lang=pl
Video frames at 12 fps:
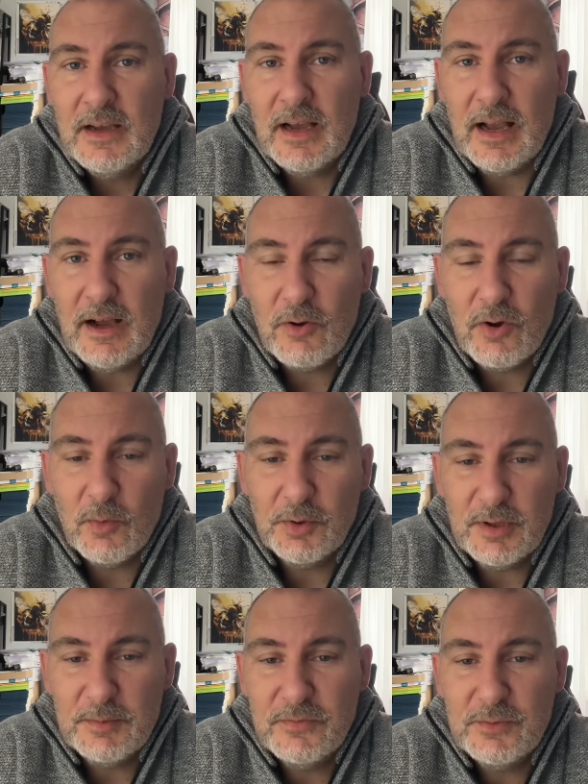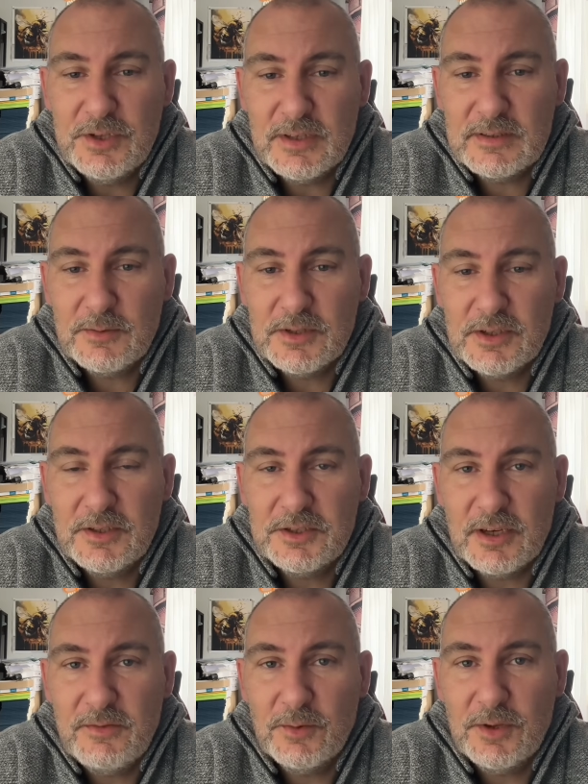a około tam 20, jeżeli
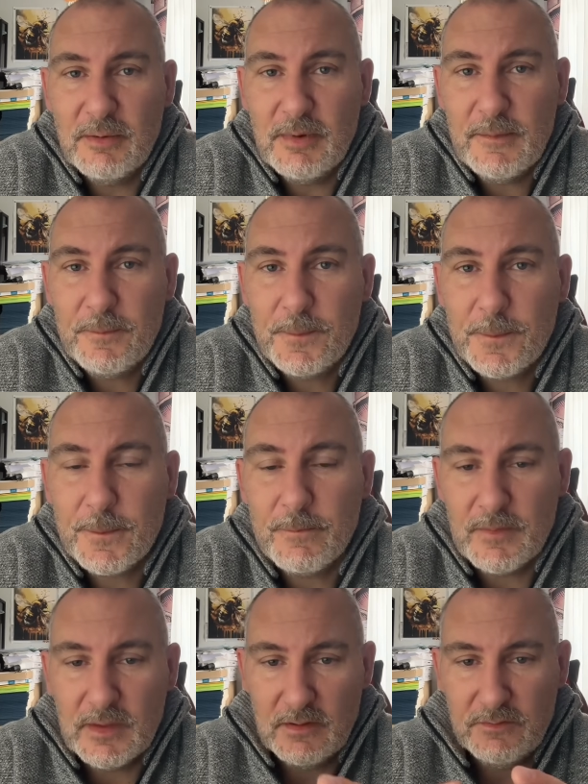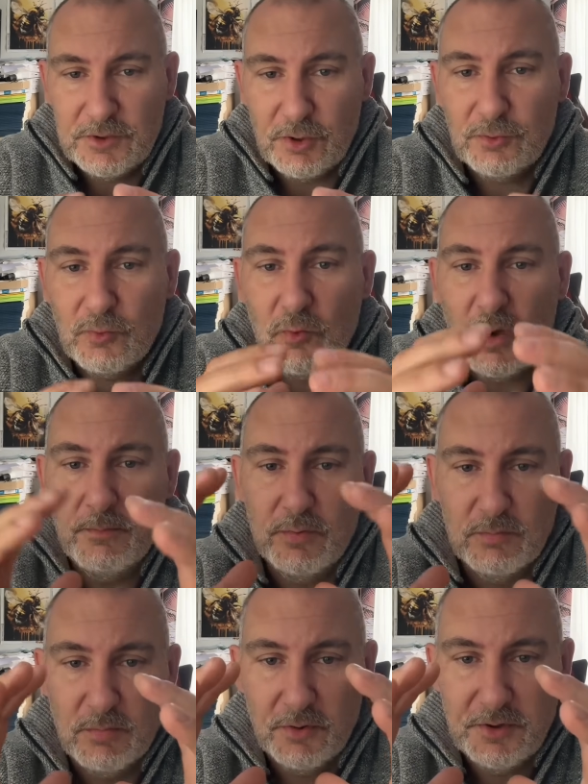czerwiu nie ma w środku
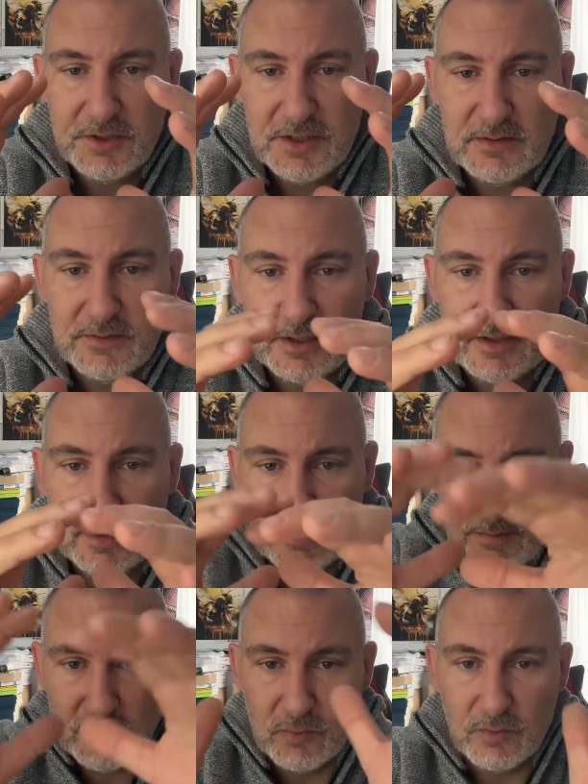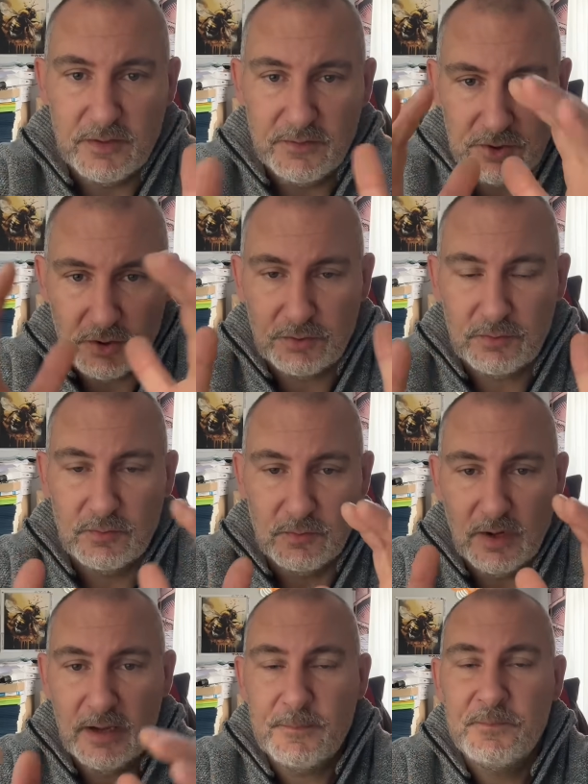kłębu, bo one siedzą w takiej jakby kuli w środku
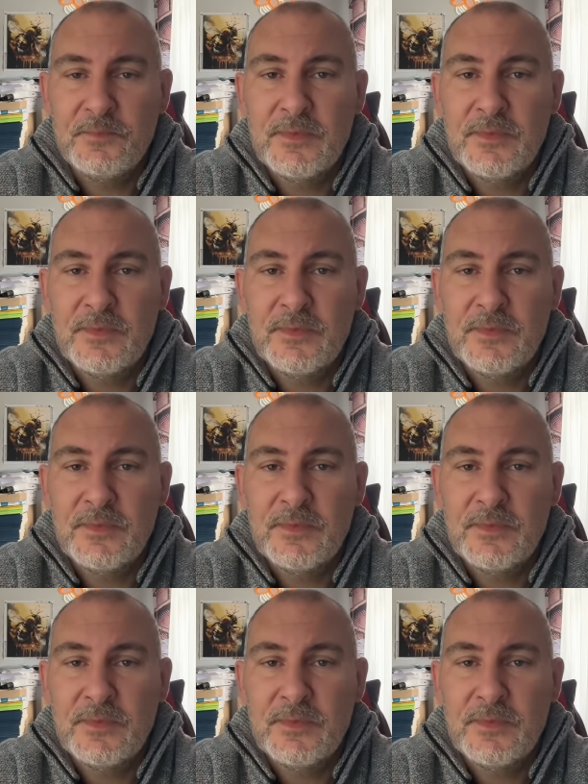ula